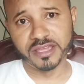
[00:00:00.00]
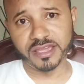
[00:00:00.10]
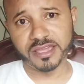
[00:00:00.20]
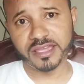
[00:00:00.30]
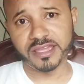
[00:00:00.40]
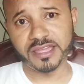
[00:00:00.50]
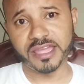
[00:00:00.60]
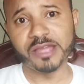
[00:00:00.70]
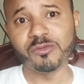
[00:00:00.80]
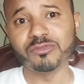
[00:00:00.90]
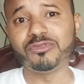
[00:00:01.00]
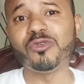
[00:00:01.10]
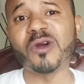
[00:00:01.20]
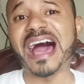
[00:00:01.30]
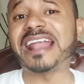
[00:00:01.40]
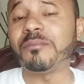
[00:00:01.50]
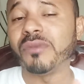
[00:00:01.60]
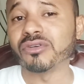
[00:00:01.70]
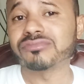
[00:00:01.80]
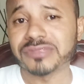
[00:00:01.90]
eh, en un lugar
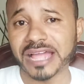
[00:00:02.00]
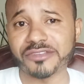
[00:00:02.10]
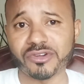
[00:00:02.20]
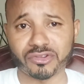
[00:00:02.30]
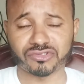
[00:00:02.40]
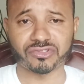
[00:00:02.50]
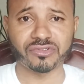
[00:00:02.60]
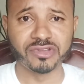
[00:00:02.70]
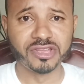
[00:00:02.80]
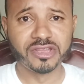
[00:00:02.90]
montañoso